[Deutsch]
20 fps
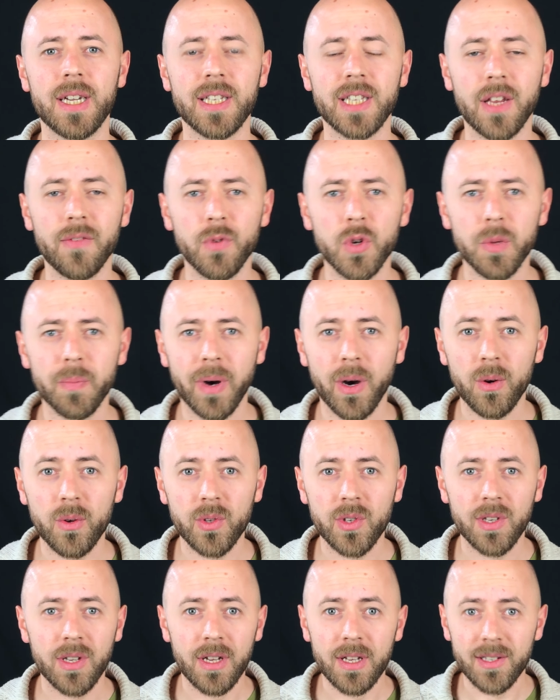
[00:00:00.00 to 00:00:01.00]
dann würde
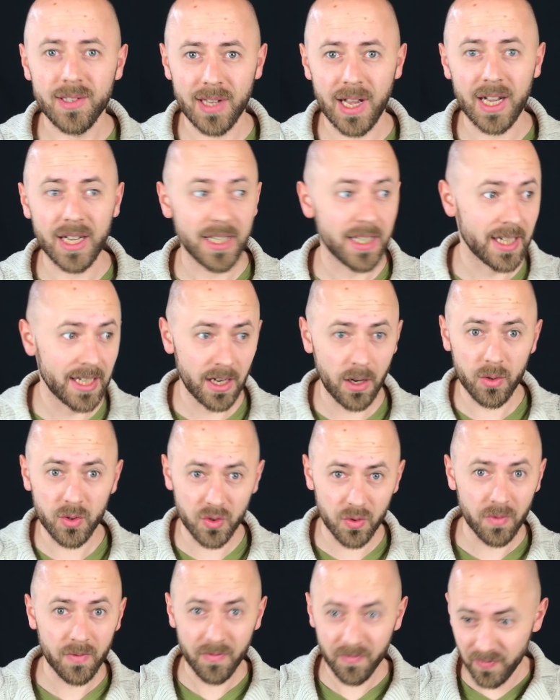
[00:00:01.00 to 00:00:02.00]
Paulus sagen,
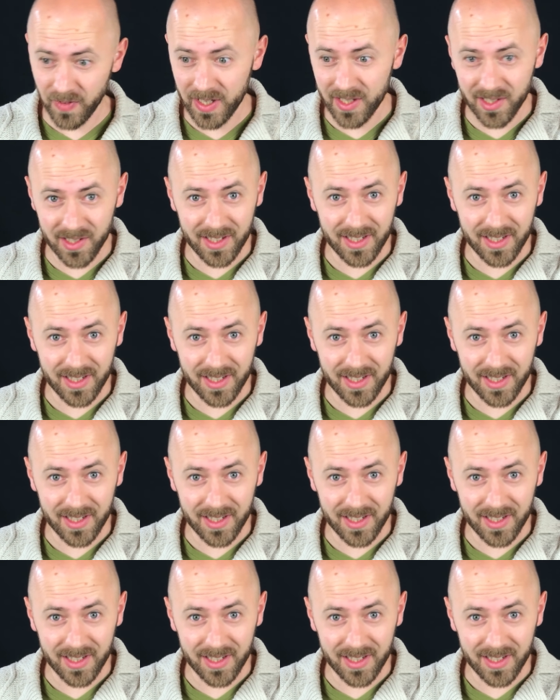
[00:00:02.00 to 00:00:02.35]
genauso wie,